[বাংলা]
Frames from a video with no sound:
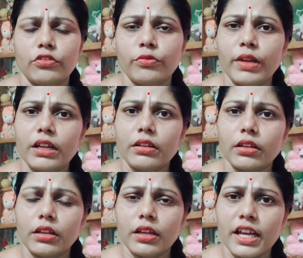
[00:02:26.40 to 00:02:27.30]
তোমার
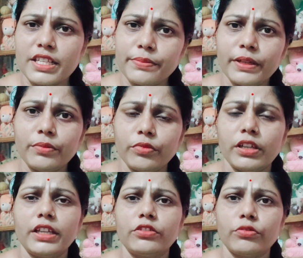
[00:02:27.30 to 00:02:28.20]
হাজব্যান্ড
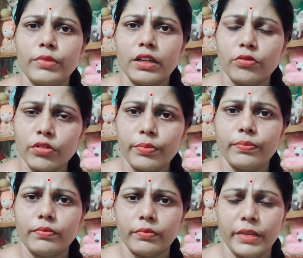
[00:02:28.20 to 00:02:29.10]
বলে তোমার ওর
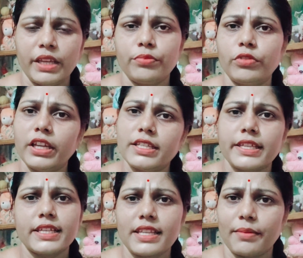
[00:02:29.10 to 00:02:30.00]
মেয়ে বলে
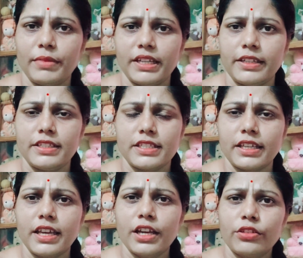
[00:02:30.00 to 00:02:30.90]
সে সামলে
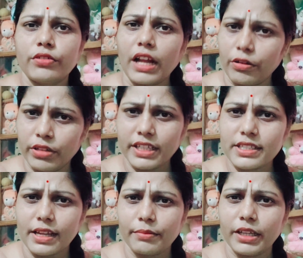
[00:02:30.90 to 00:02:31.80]
নিচ্ছে তো রাহুল কি
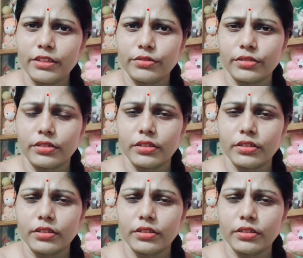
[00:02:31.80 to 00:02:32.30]
সামলাতো